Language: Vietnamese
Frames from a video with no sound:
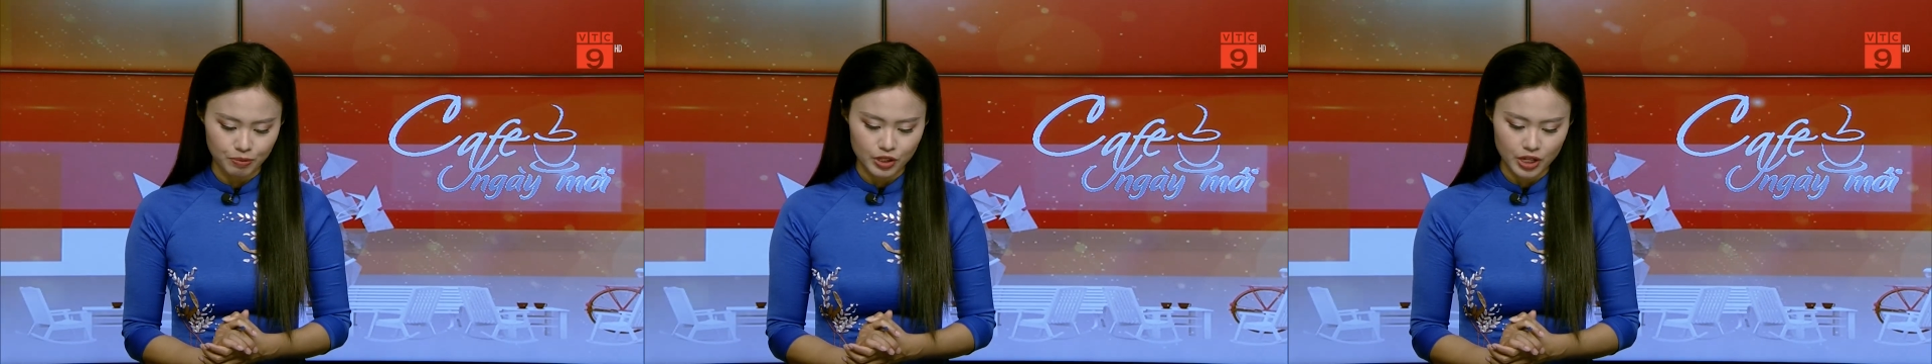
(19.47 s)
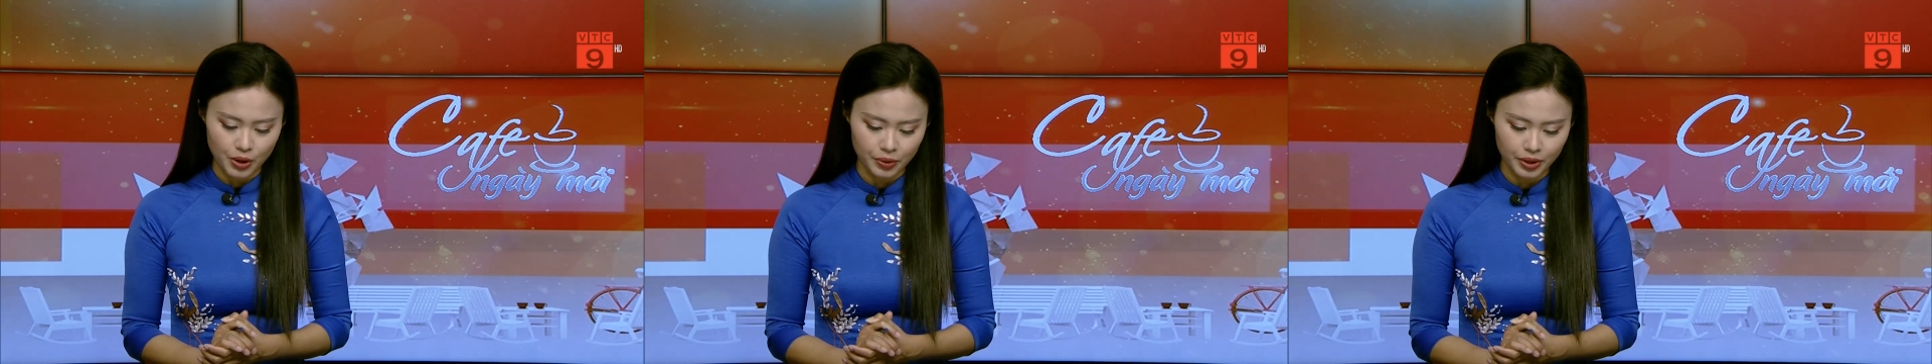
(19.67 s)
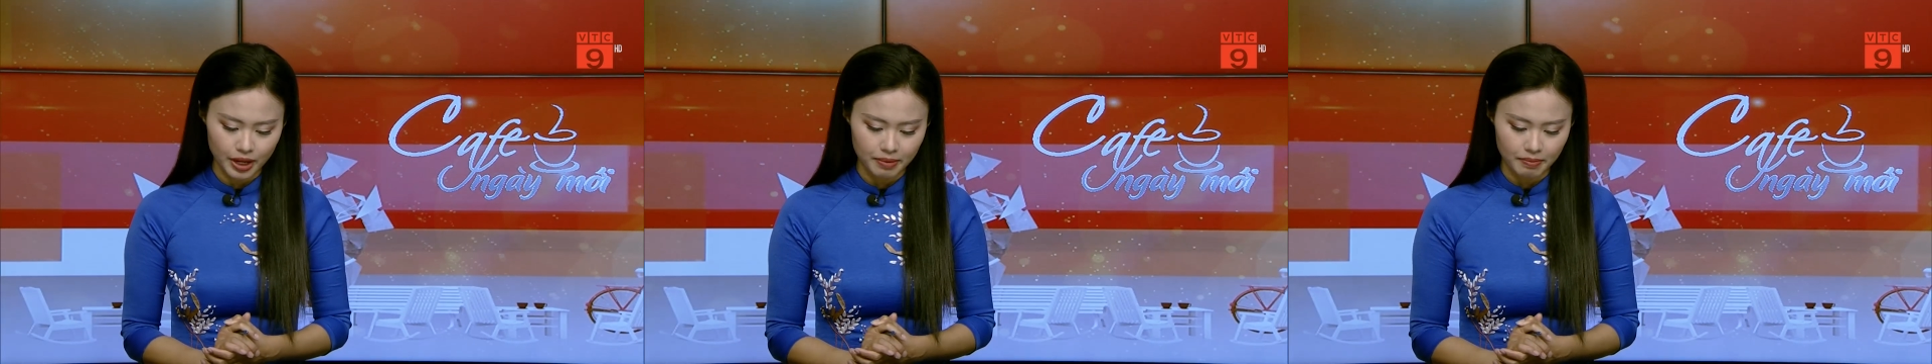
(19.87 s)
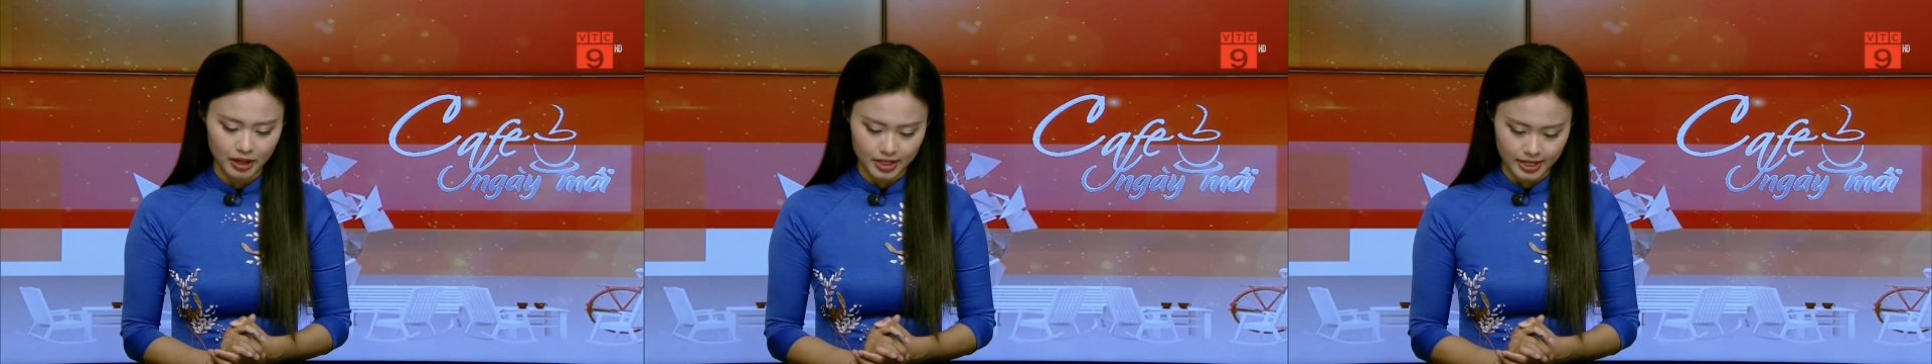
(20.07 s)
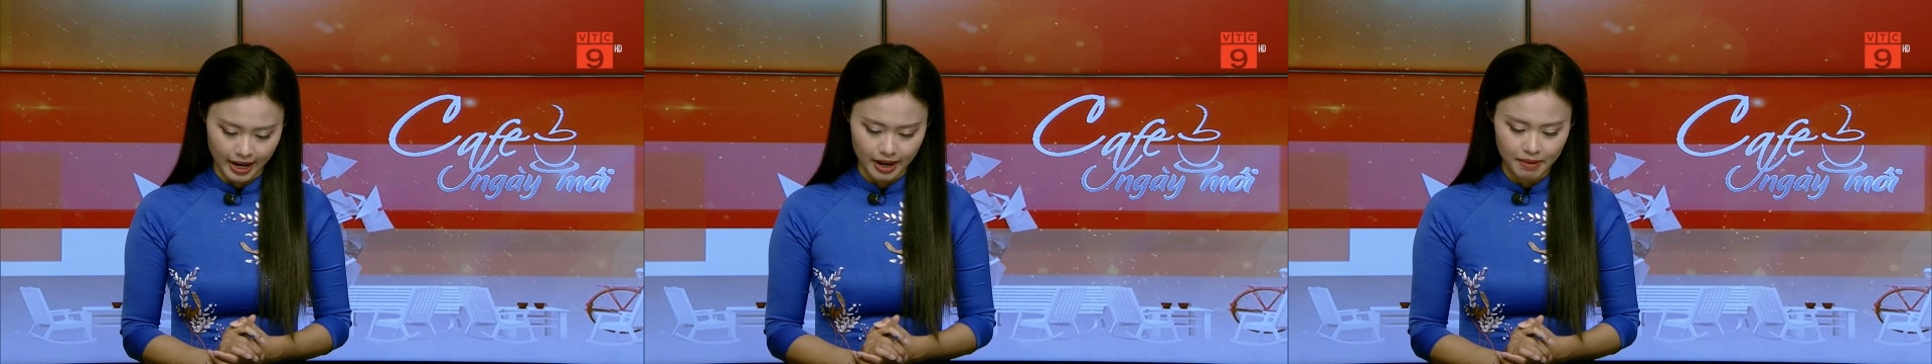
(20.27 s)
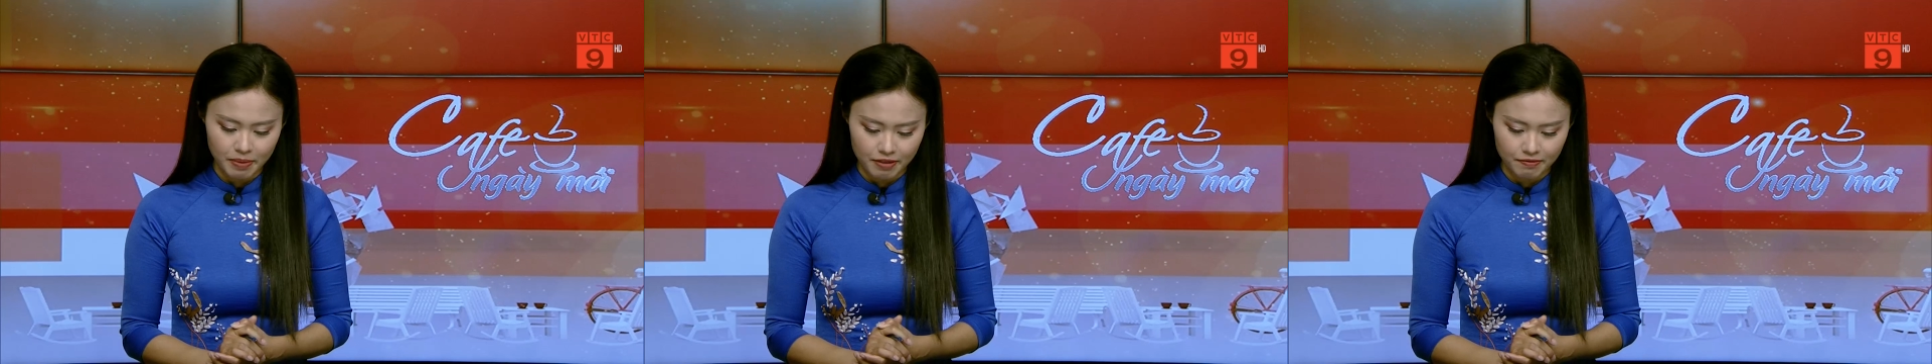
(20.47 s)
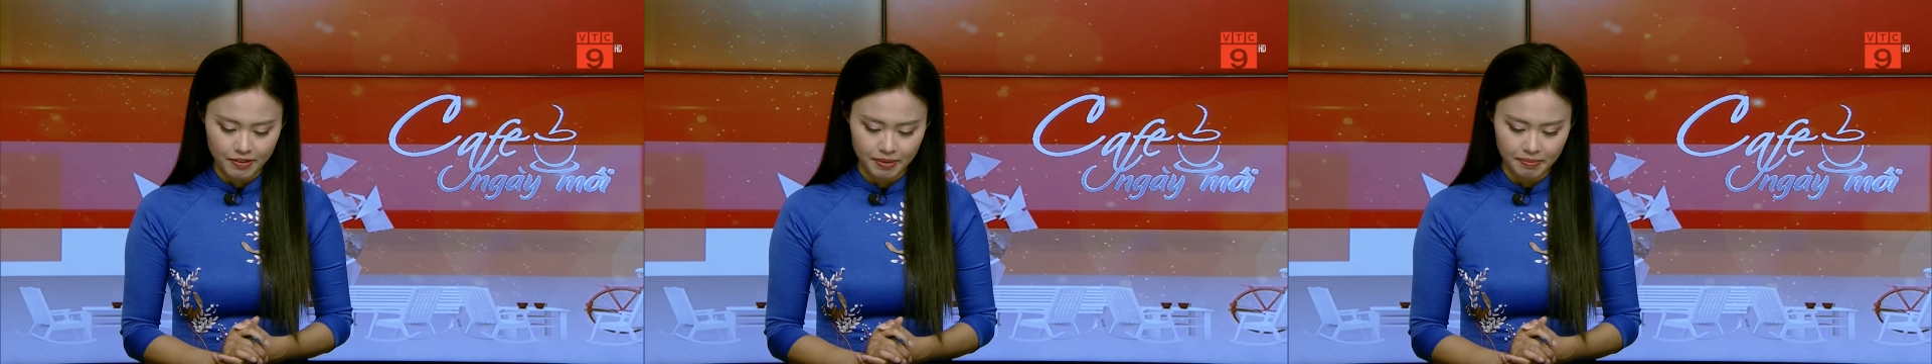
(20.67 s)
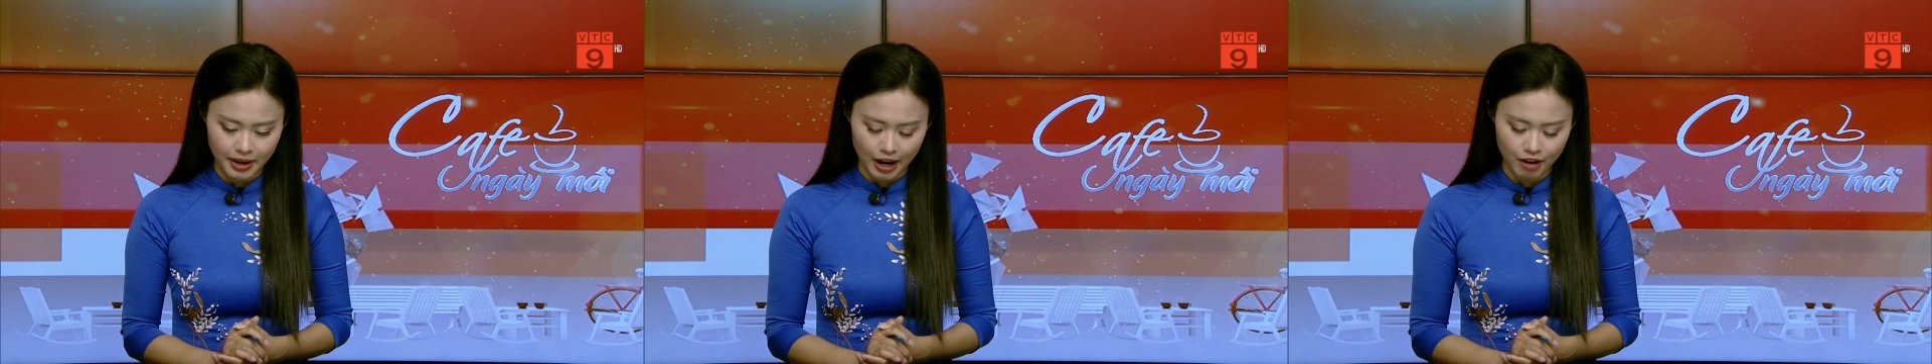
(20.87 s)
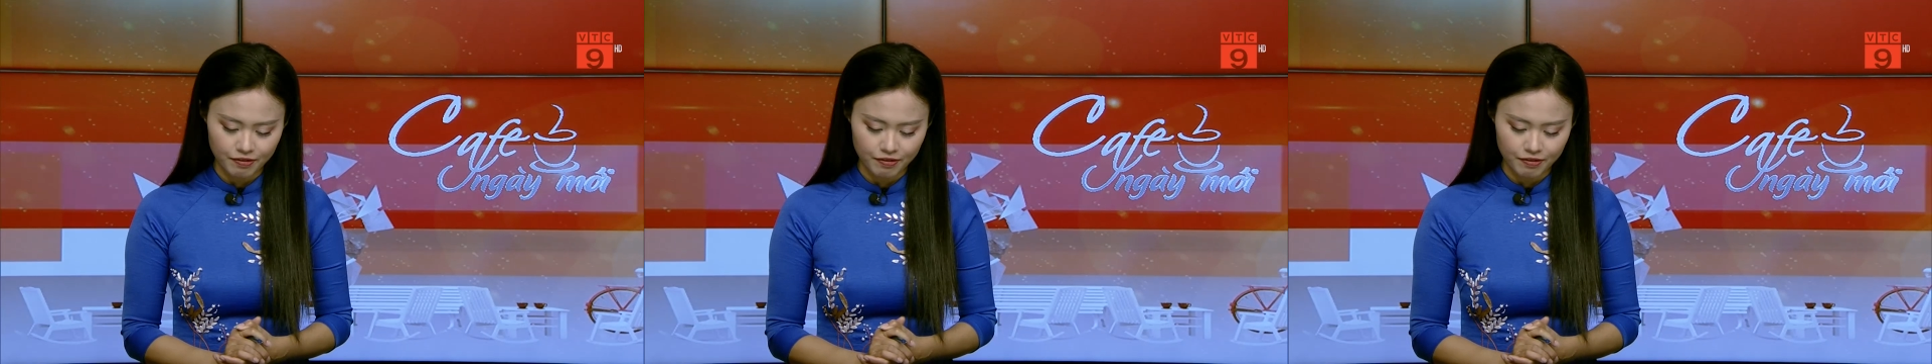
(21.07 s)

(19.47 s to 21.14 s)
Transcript: sau khi mà trẻ bị viêm não,